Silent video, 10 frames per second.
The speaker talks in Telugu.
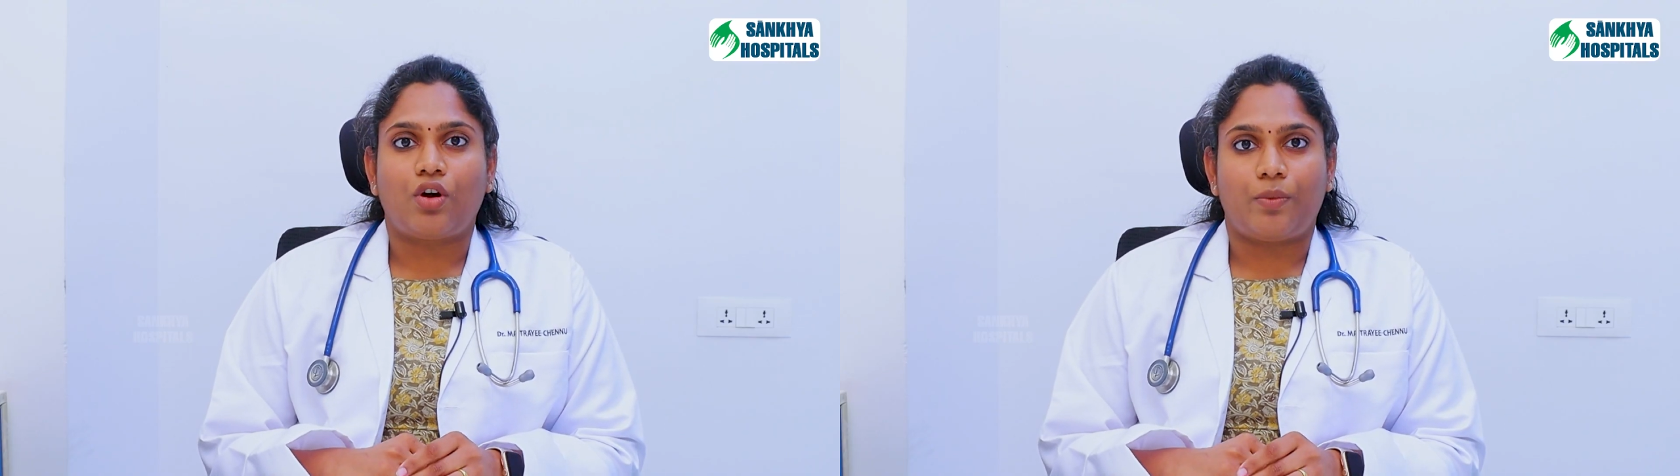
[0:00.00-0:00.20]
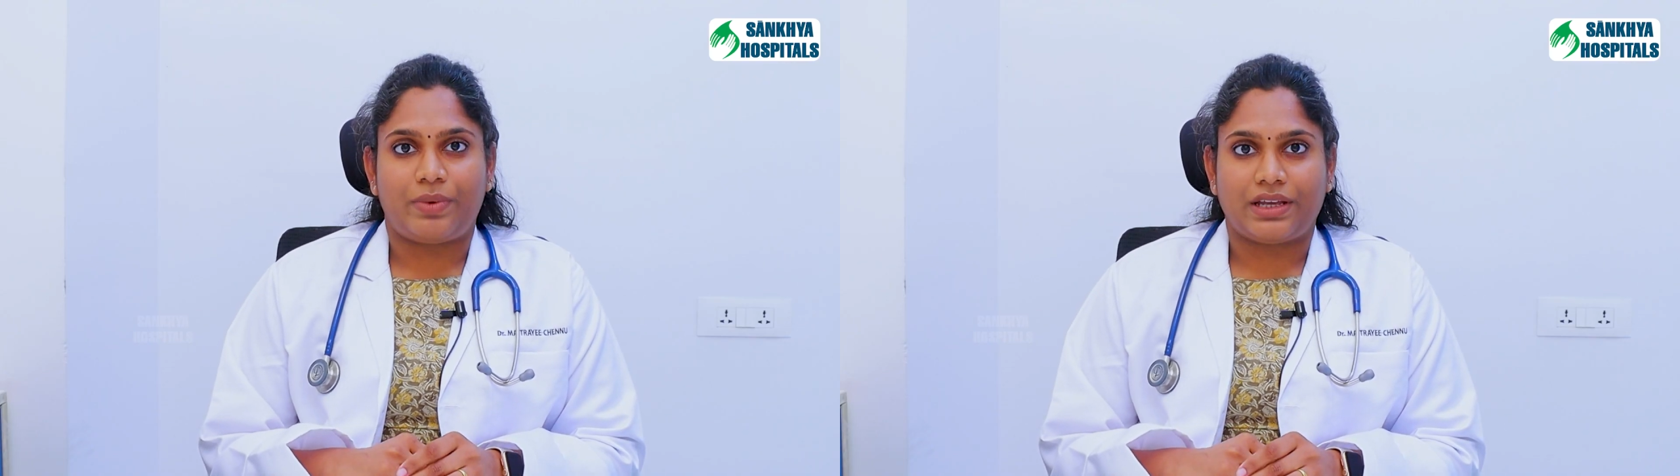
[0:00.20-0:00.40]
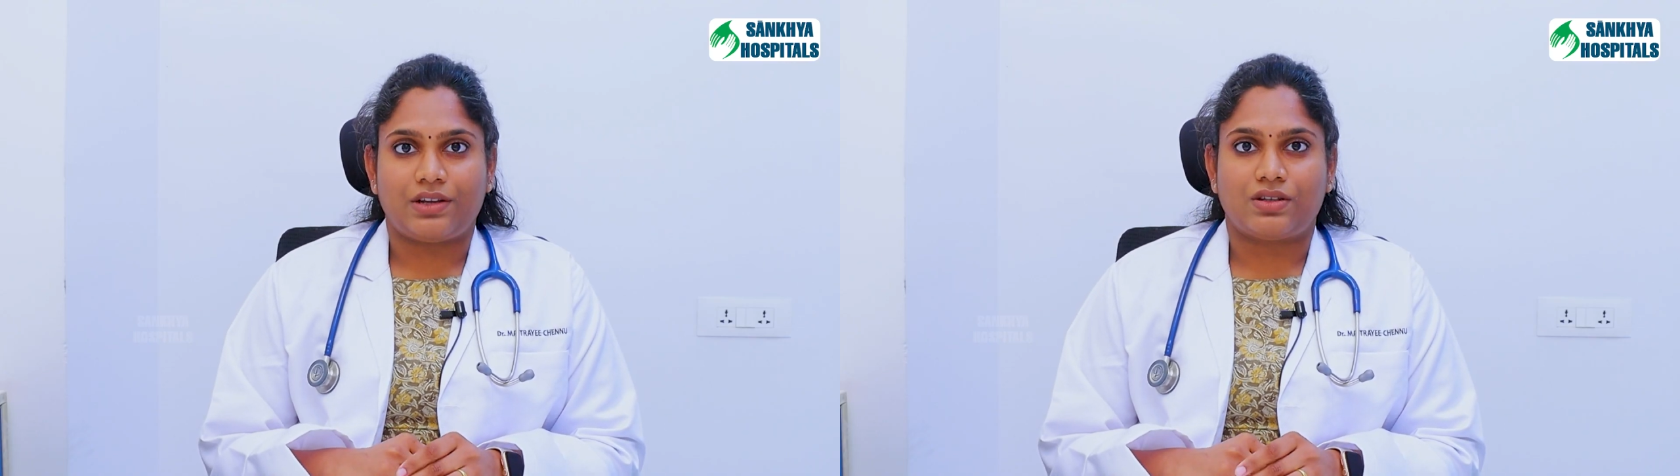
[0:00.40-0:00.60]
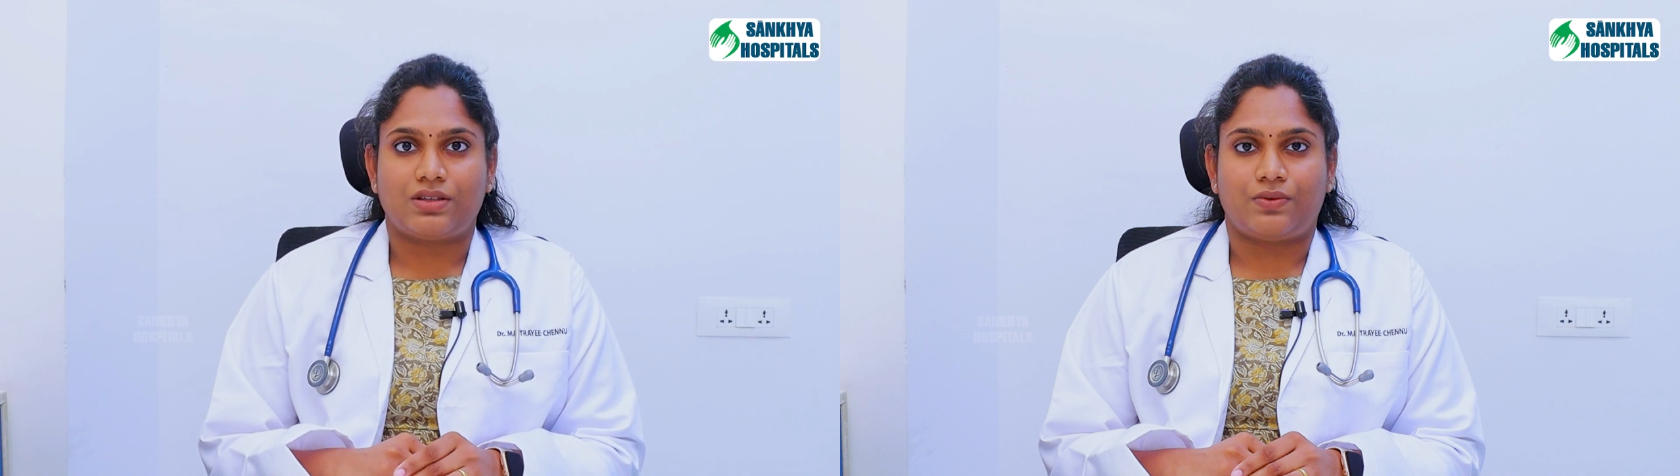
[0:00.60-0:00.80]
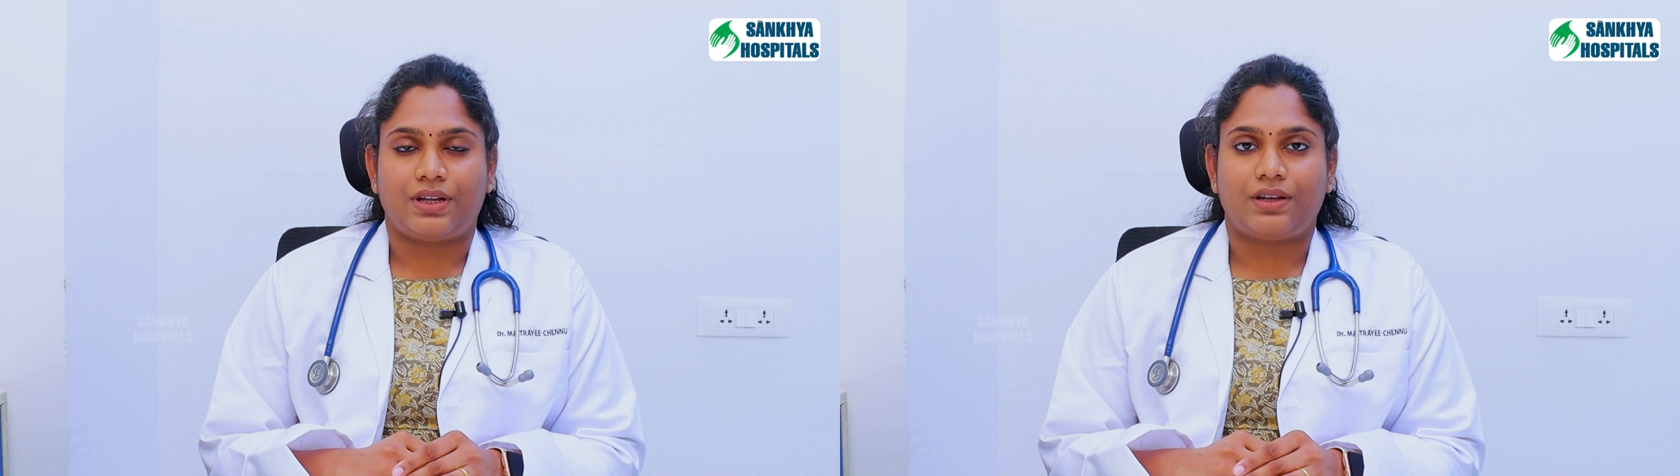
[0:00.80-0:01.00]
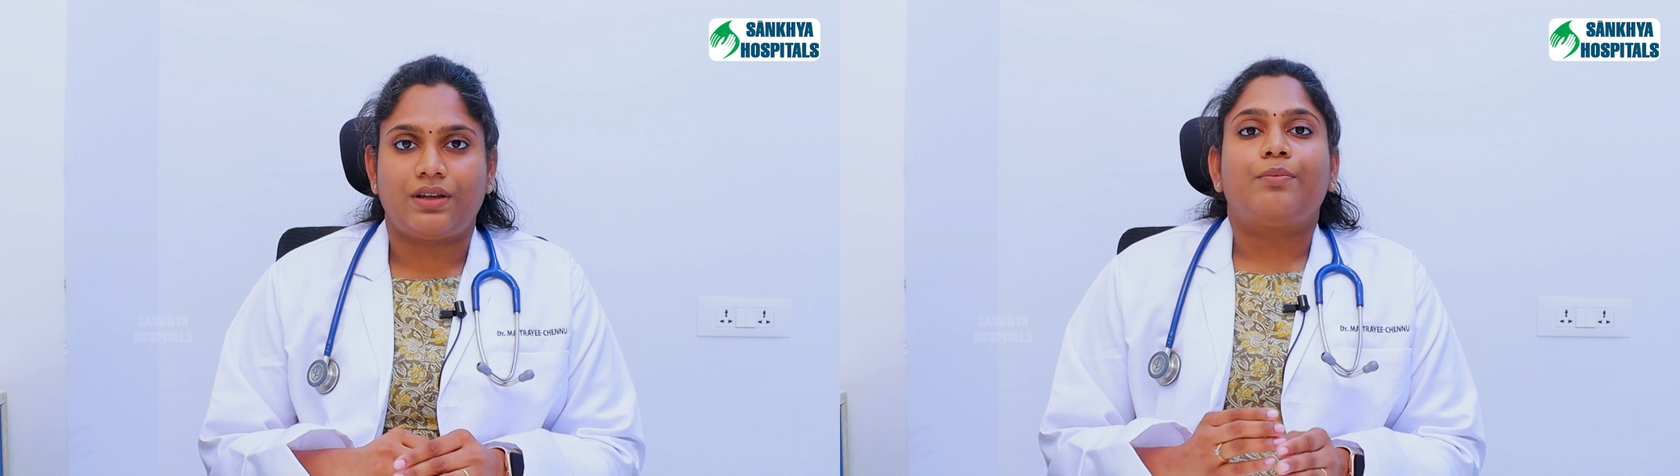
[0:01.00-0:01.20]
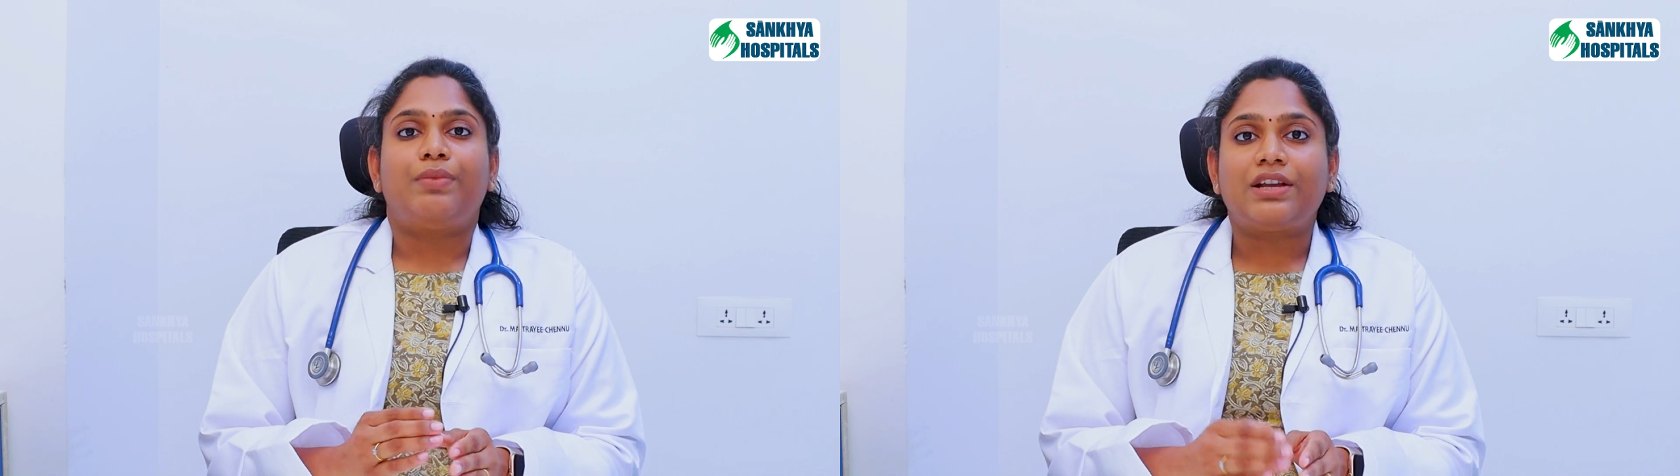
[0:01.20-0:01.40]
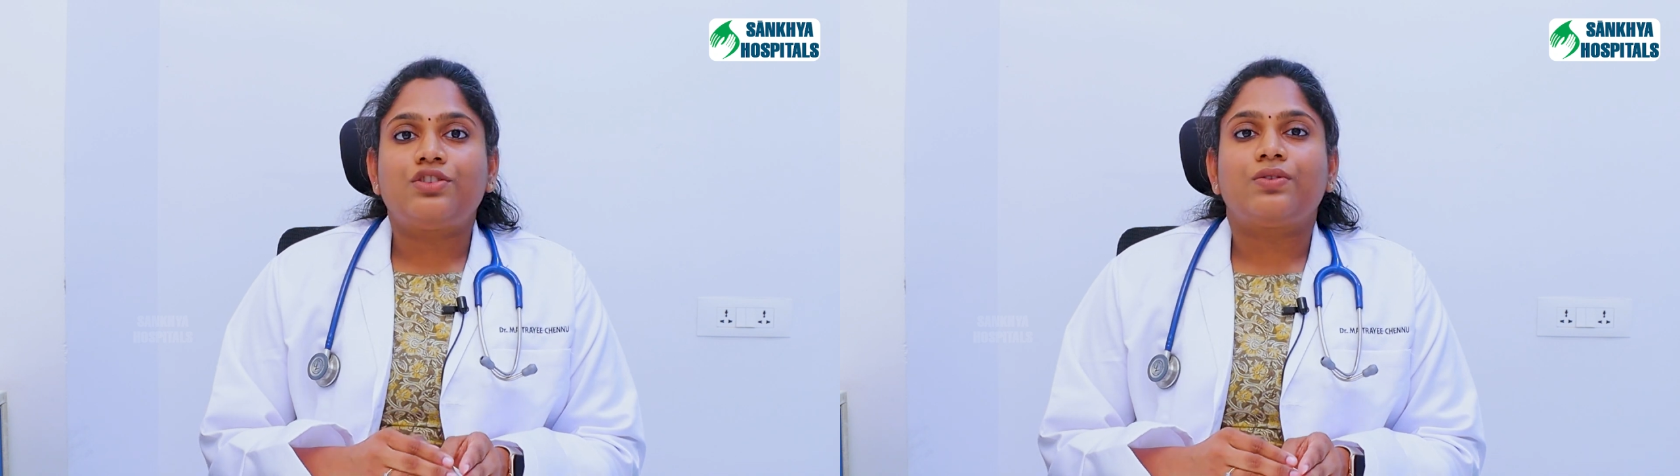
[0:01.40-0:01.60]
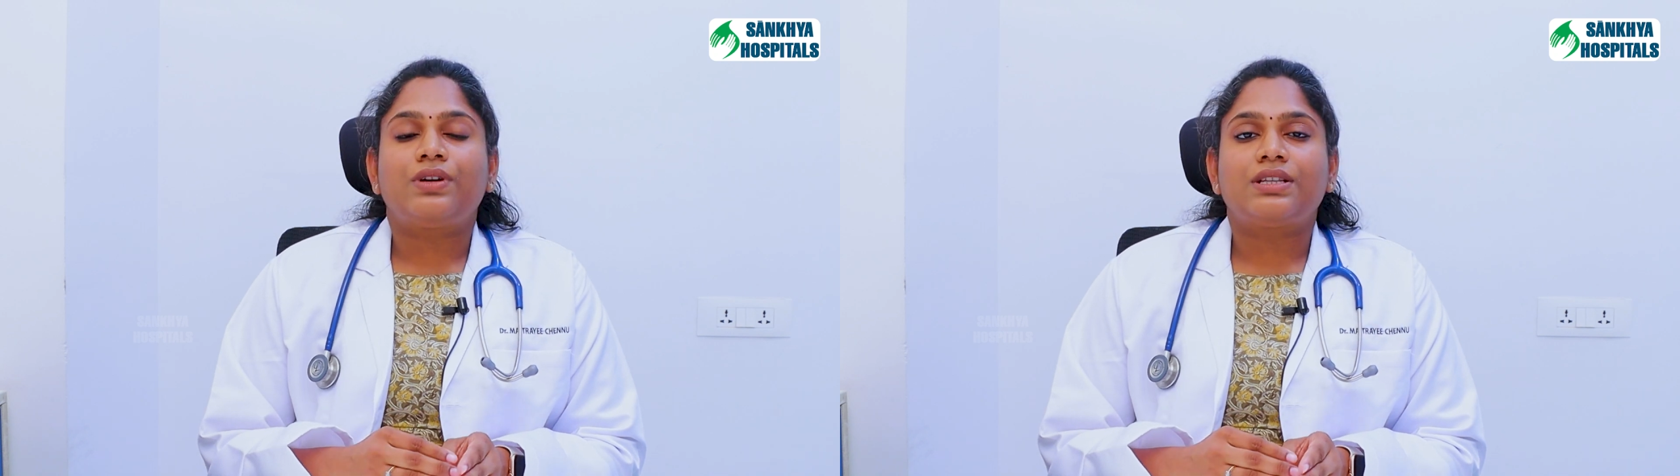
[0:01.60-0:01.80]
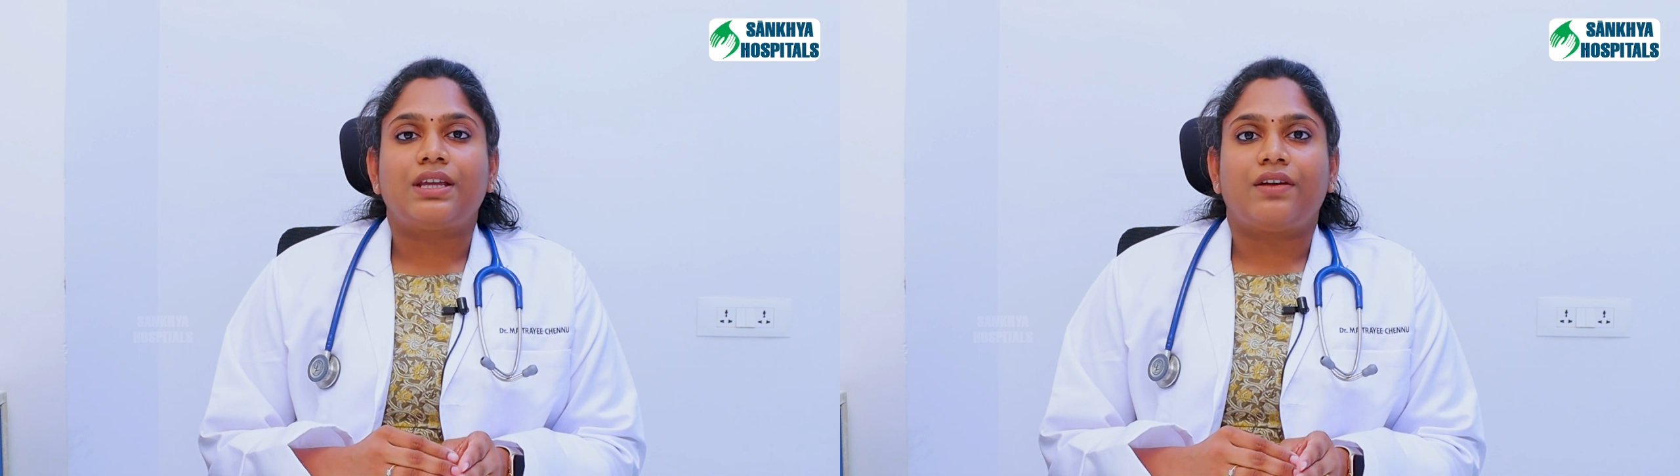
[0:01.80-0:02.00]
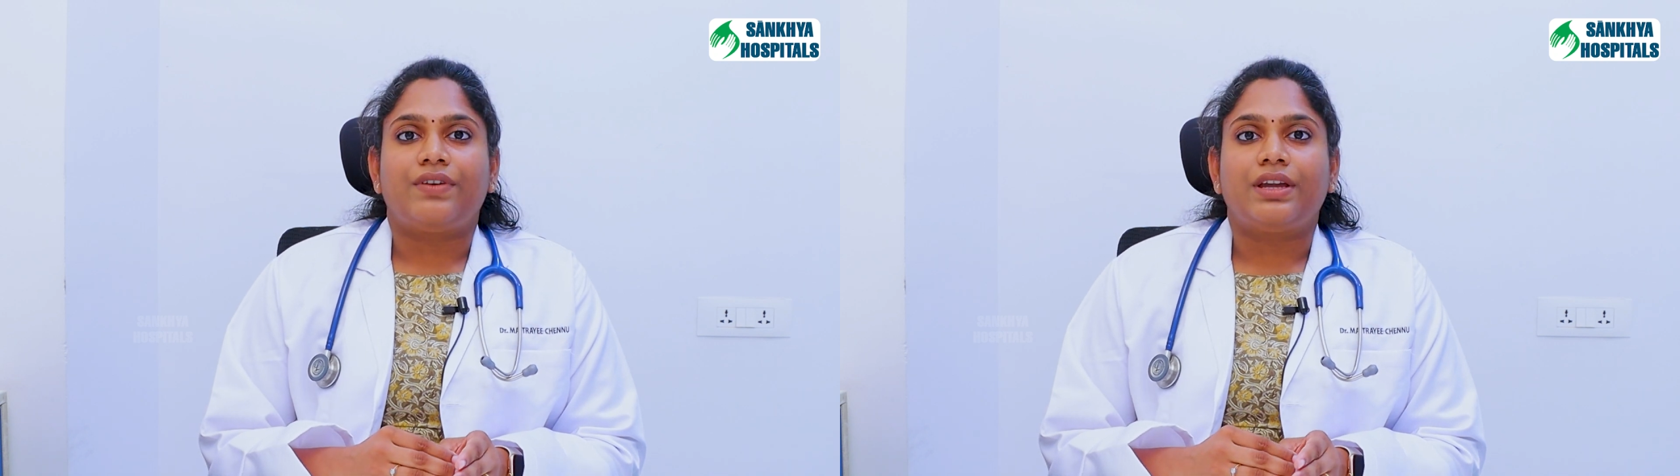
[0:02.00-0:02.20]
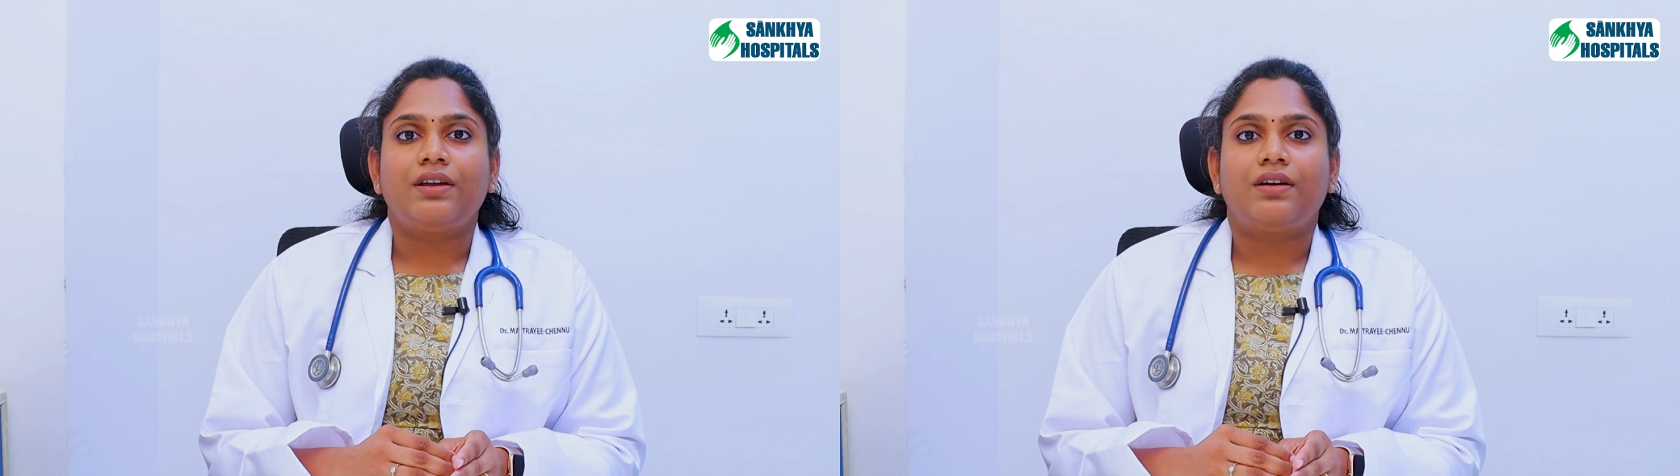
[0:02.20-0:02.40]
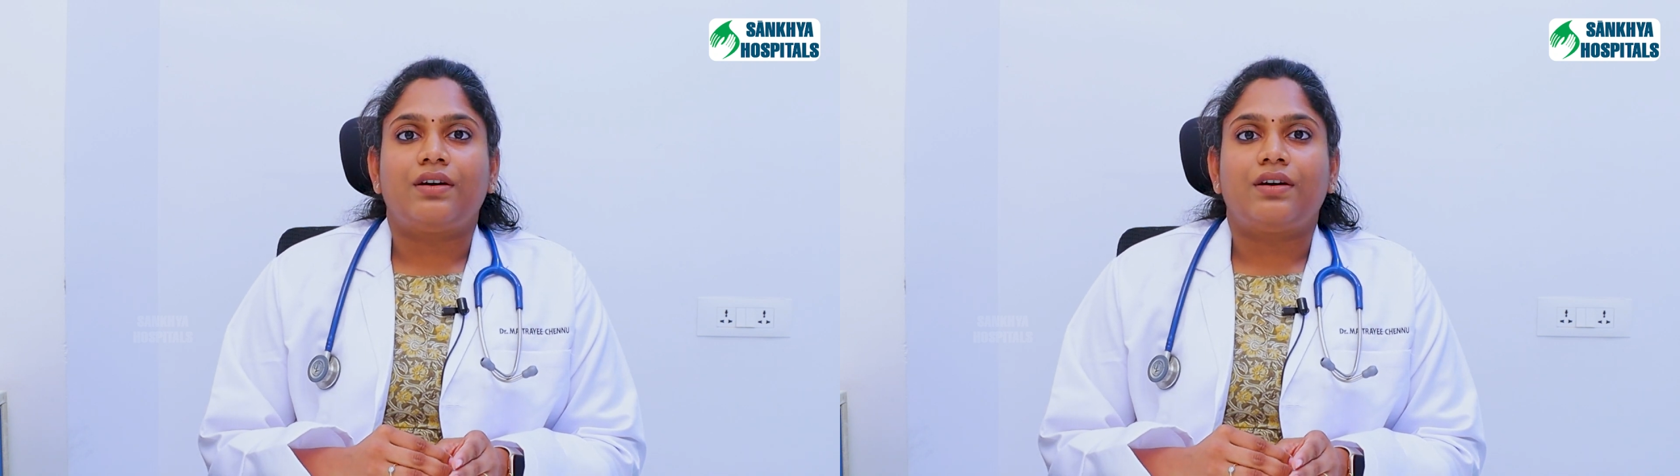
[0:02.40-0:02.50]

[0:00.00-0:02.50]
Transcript: కాంప్లికేషన్స్ ఉంటాయి బ్లడ్ షుగర్స్ అన్నవి